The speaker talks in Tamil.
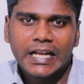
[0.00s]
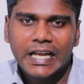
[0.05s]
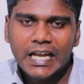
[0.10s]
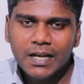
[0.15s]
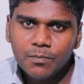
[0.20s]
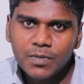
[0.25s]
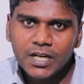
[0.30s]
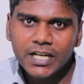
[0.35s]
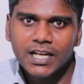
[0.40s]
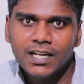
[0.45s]

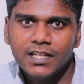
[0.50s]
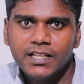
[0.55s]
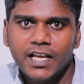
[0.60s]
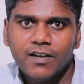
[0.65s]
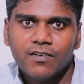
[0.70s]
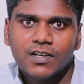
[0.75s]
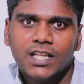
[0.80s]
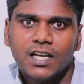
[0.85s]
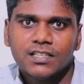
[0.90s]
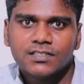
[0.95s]
கேப்ரியல்
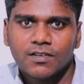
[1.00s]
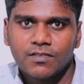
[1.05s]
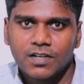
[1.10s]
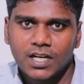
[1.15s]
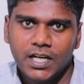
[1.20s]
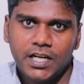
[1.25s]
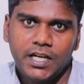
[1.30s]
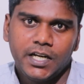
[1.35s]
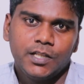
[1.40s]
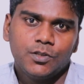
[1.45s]
தேவதாஸ்
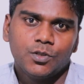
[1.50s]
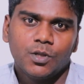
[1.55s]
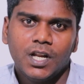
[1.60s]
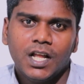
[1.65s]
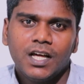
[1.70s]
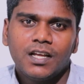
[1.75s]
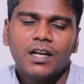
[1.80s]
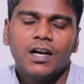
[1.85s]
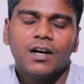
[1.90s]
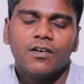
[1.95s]
அவர்கள்
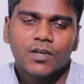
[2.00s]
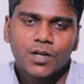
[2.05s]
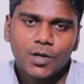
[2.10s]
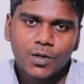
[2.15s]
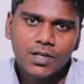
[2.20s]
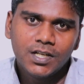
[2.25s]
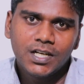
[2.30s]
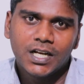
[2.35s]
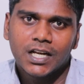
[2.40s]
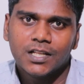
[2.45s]
இணைந்துள்ளார்
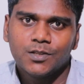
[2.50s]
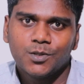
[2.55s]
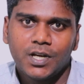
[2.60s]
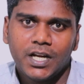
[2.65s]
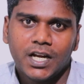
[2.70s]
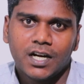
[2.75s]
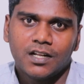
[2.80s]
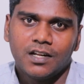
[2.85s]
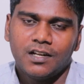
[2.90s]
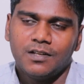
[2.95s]
அவரோடு
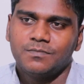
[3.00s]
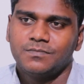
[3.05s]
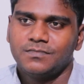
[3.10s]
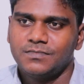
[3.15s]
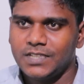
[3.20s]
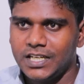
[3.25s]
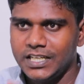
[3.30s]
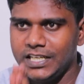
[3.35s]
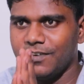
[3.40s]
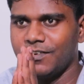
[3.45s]
கலந்துரையாடலாம்
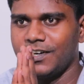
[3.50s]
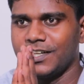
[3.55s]
ஐயா